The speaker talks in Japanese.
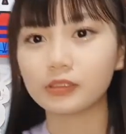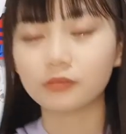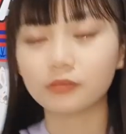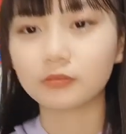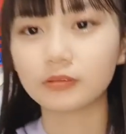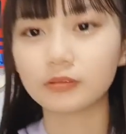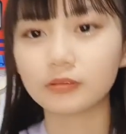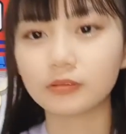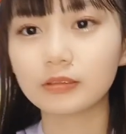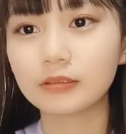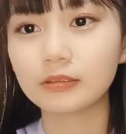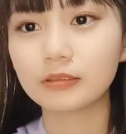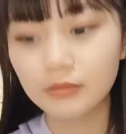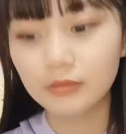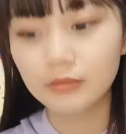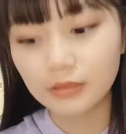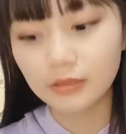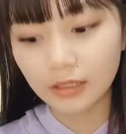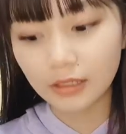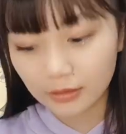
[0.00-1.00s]
トって
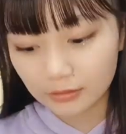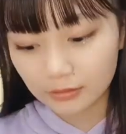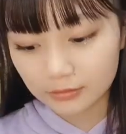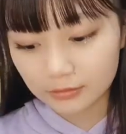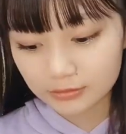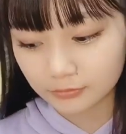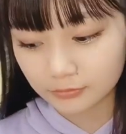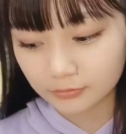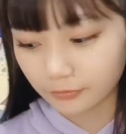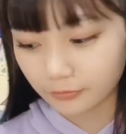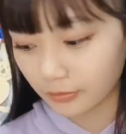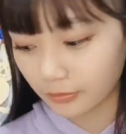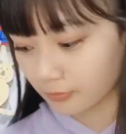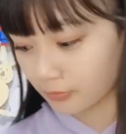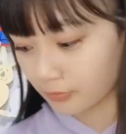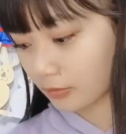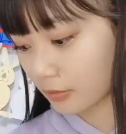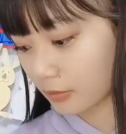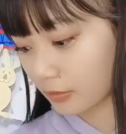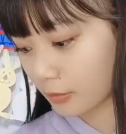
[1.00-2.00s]
感がすごいあるか
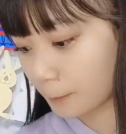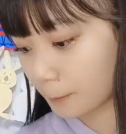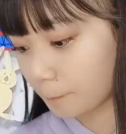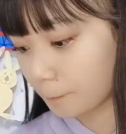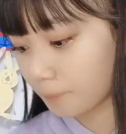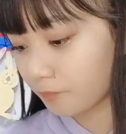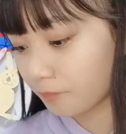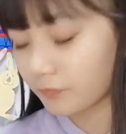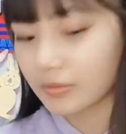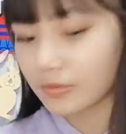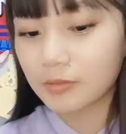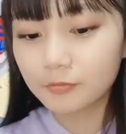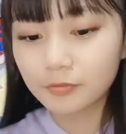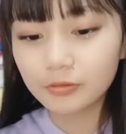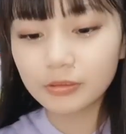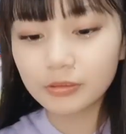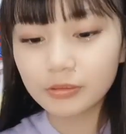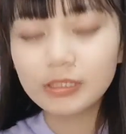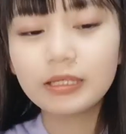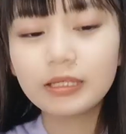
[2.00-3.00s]
らでも
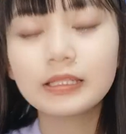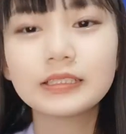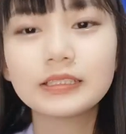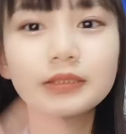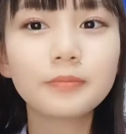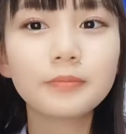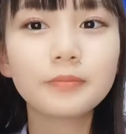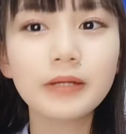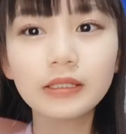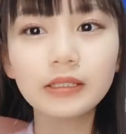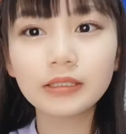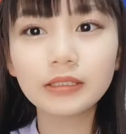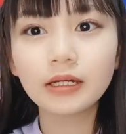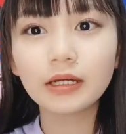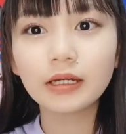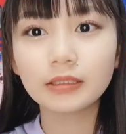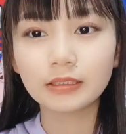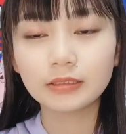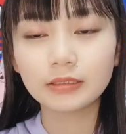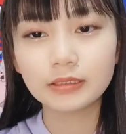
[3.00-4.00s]
一番やりたかっ
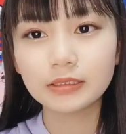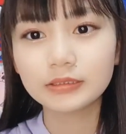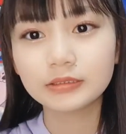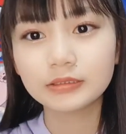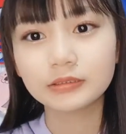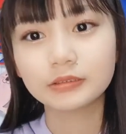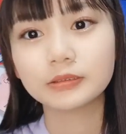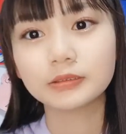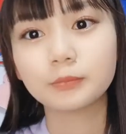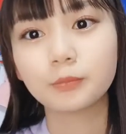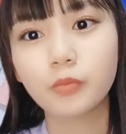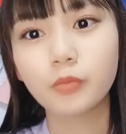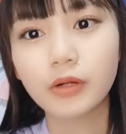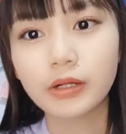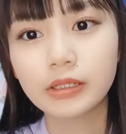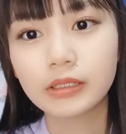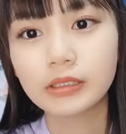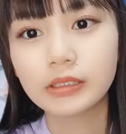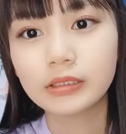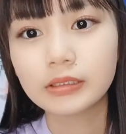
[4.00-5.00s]
た天使の尻尾が
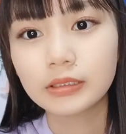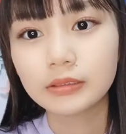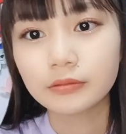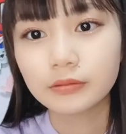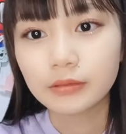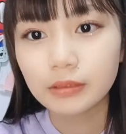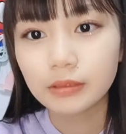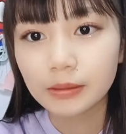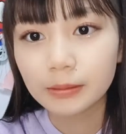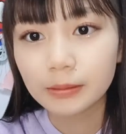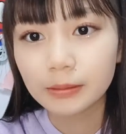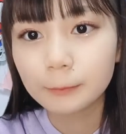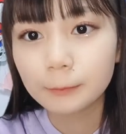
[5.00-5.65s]
やれたので